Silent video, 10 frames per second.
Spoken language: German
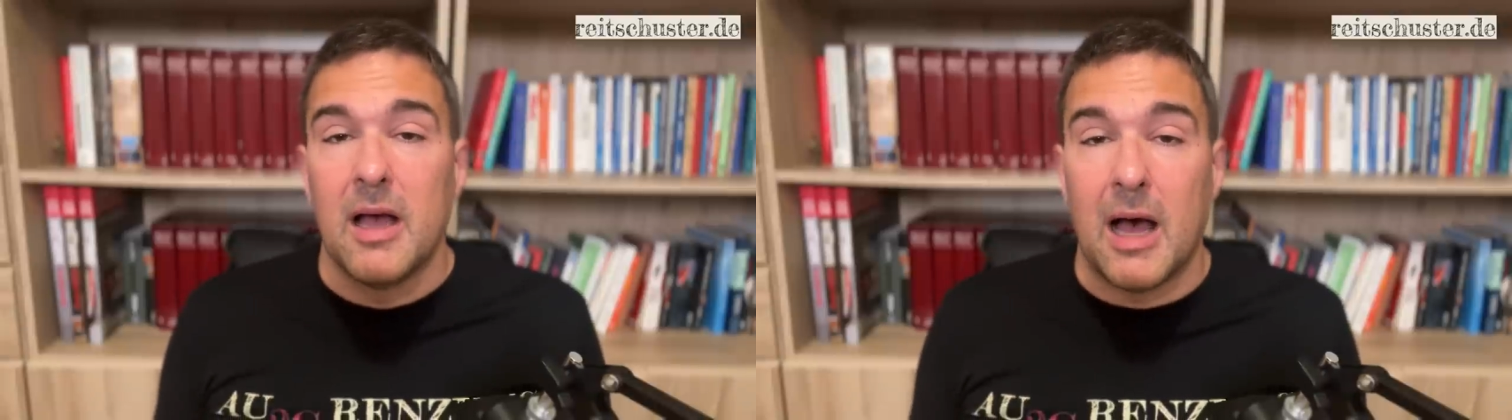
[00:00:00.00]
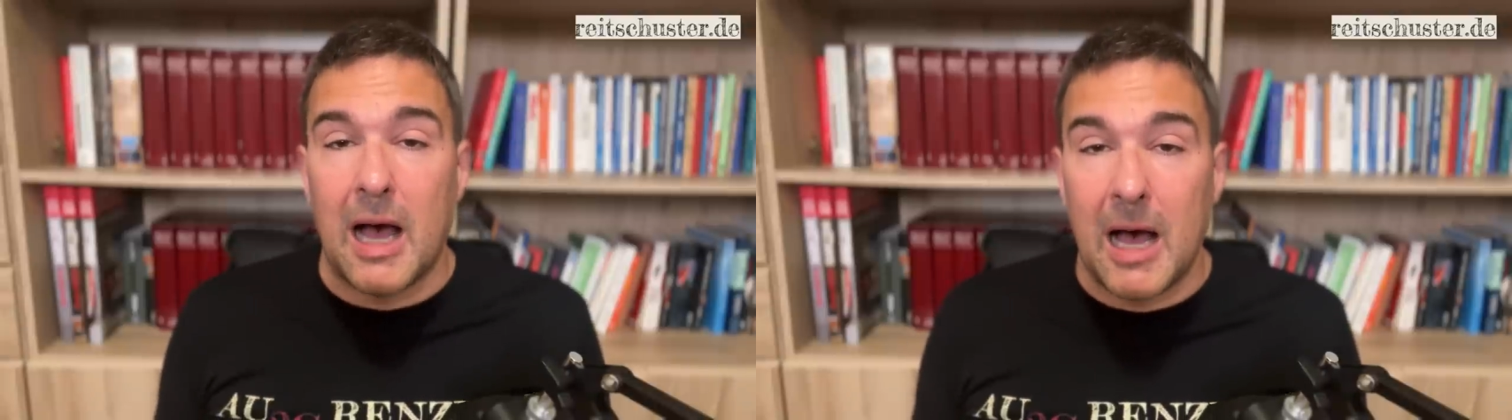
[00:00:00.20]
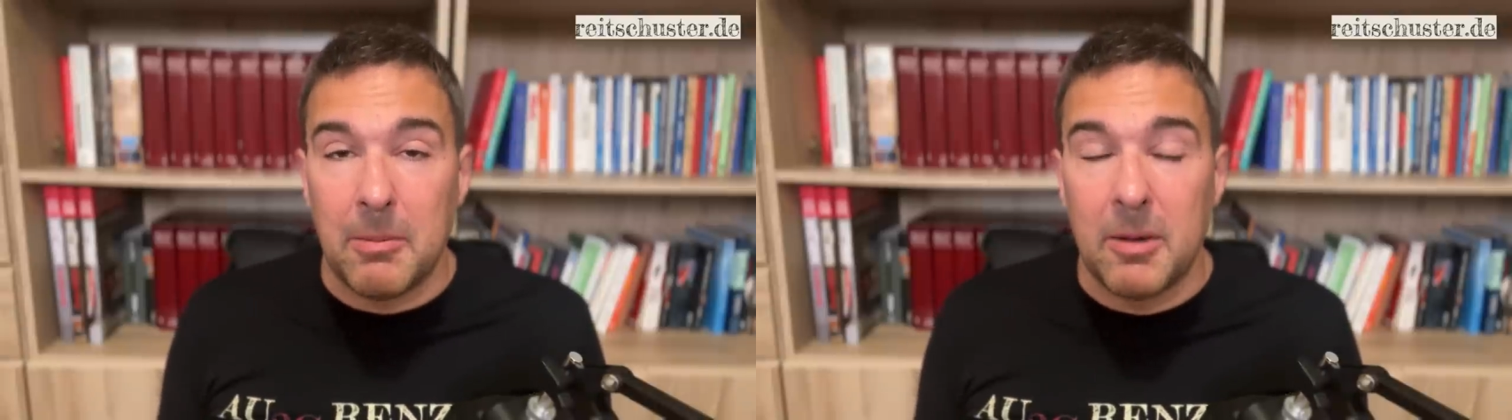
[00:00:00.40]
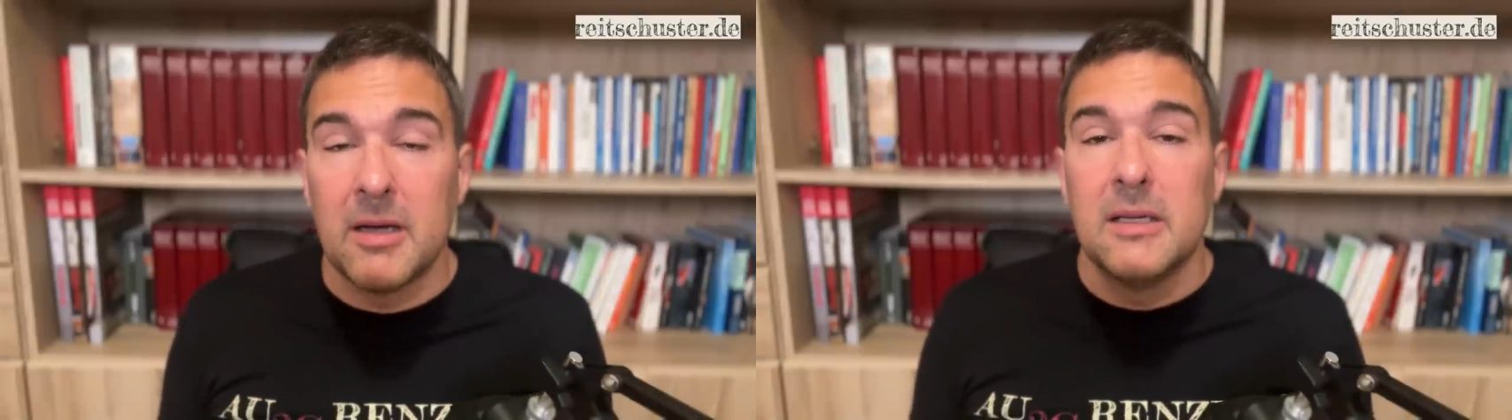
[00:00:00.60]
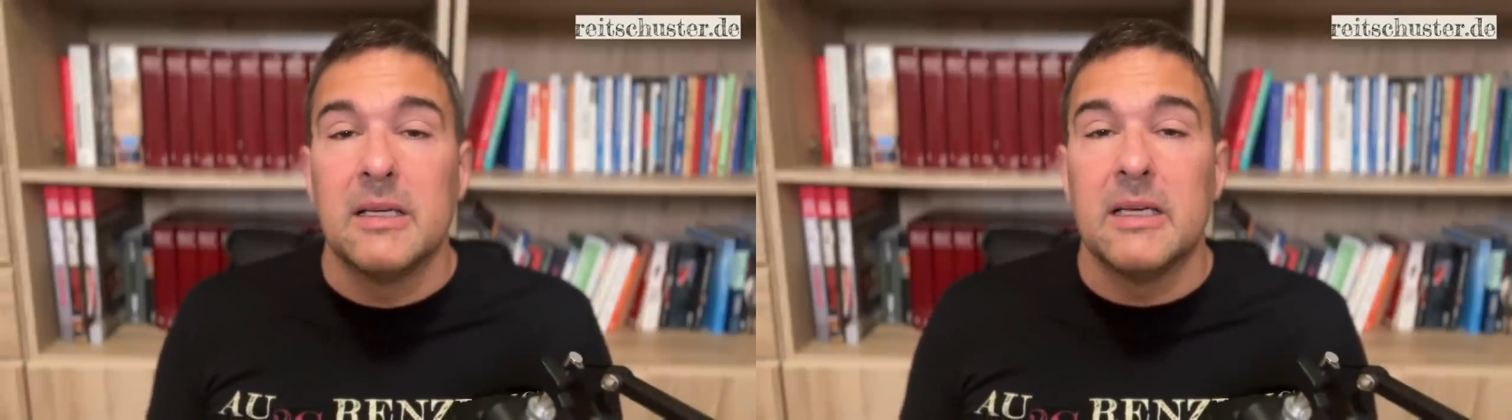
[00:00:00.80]
Aber
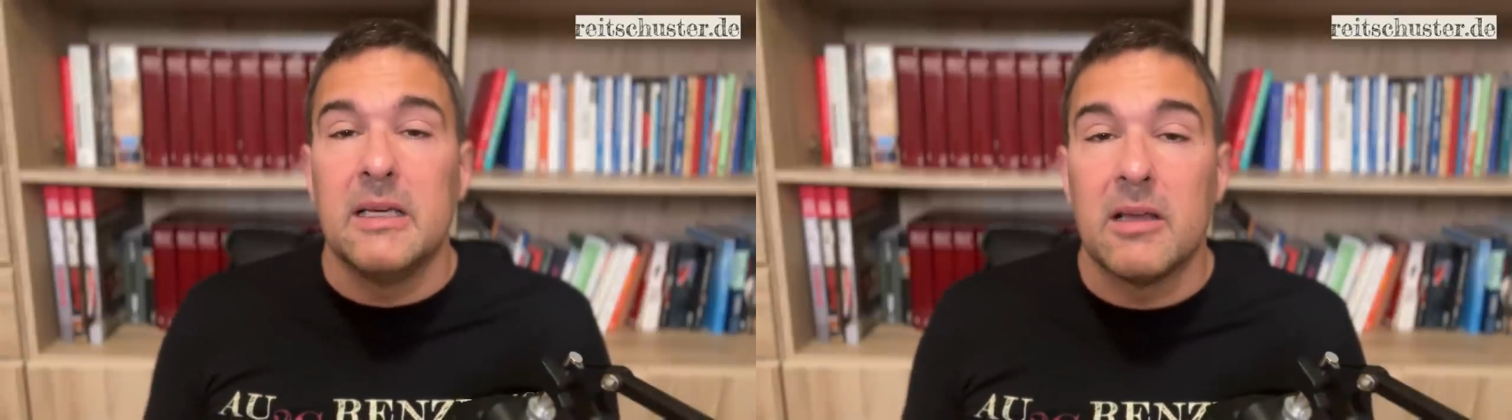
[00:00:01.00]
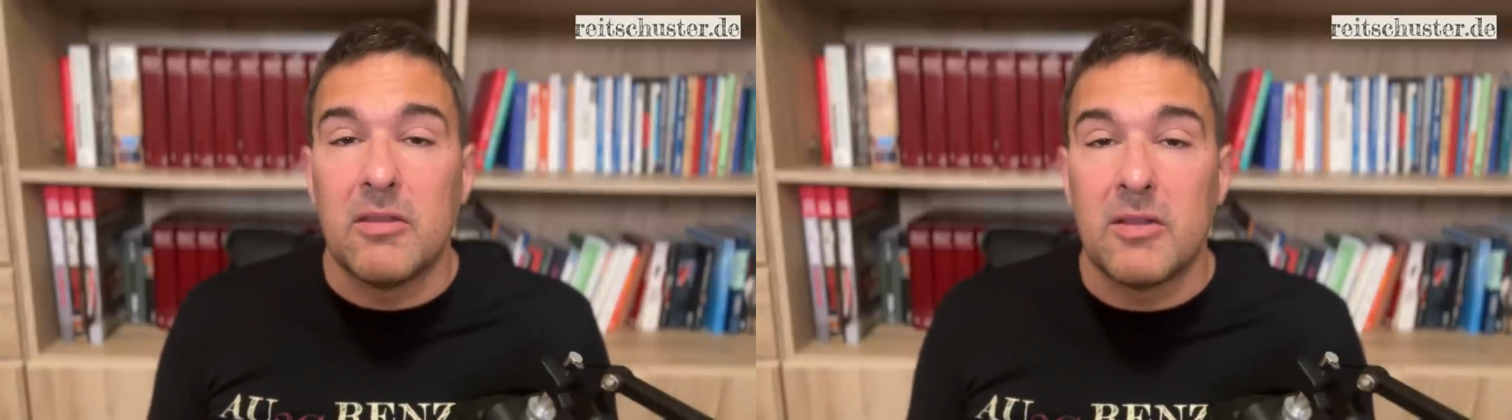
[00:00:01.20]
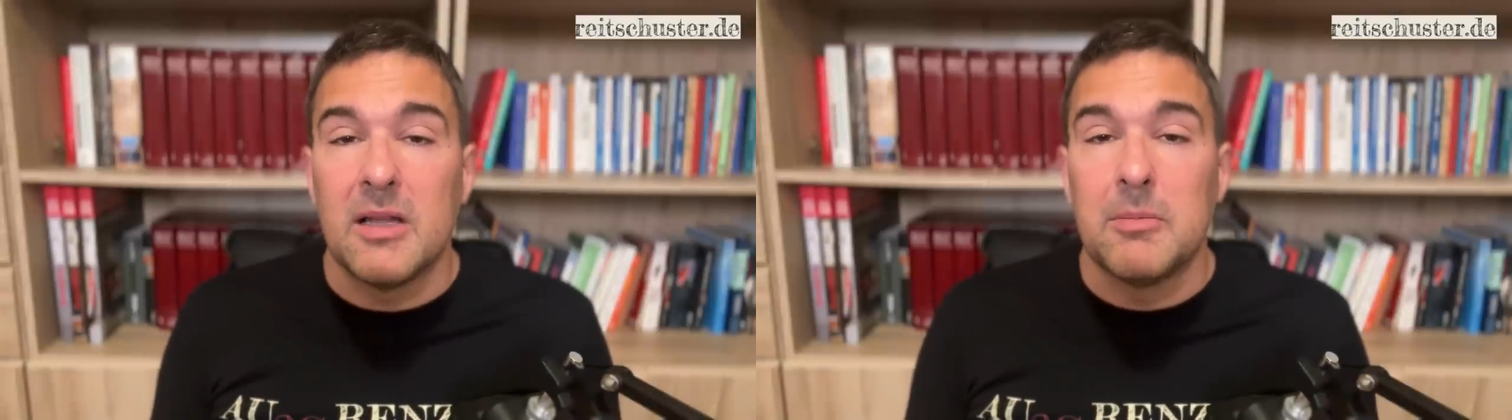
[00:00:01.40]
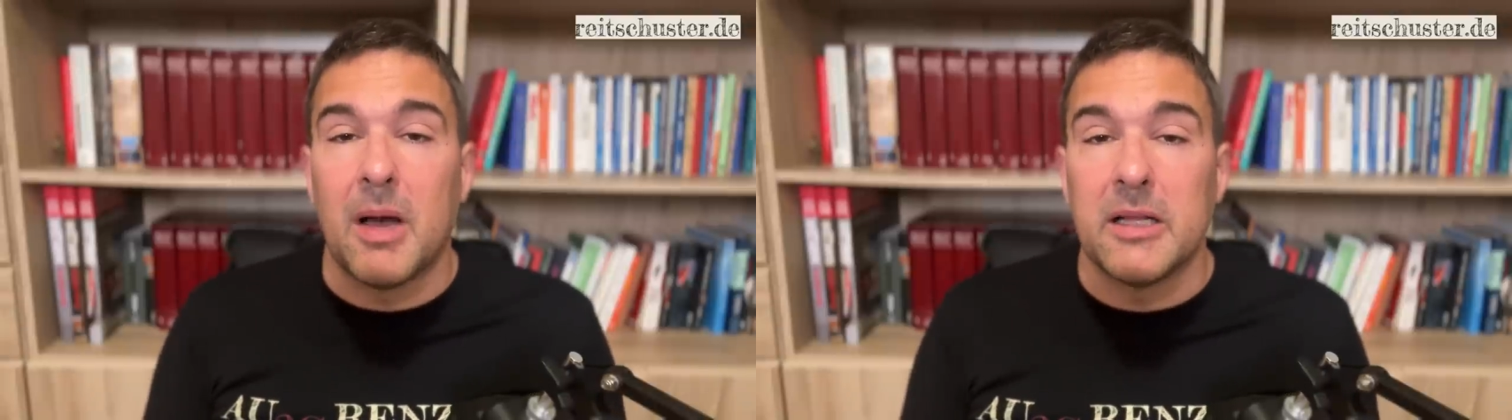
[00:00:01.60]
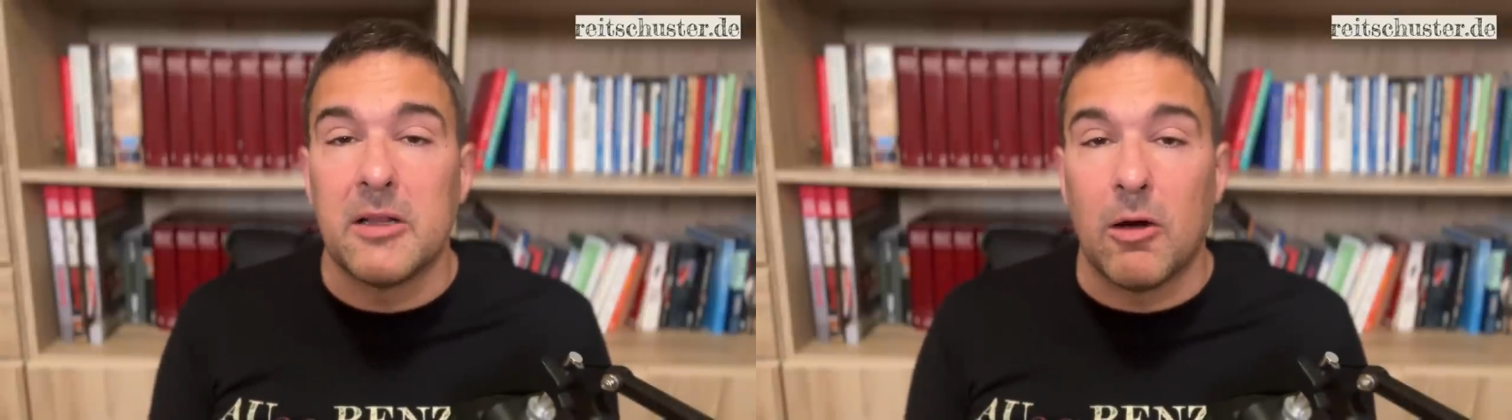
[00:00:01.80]
hier ist in
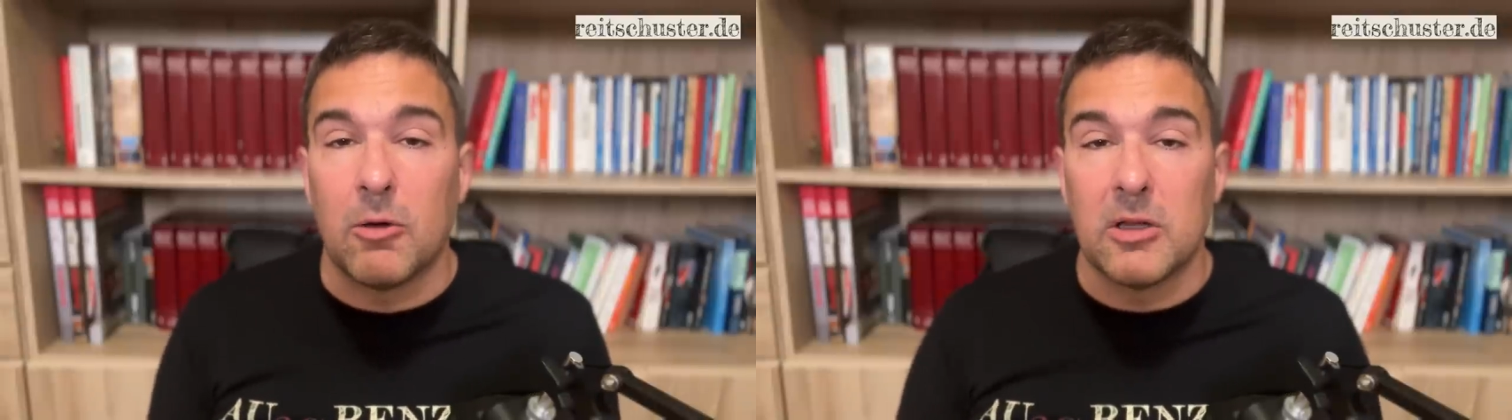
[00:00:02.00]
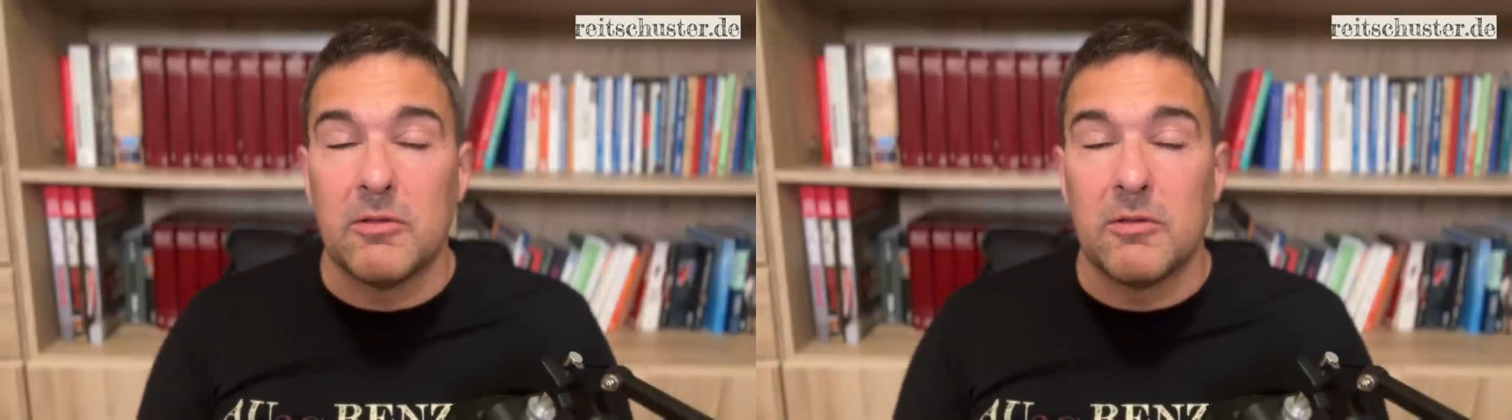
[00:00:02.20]
meinen Augen die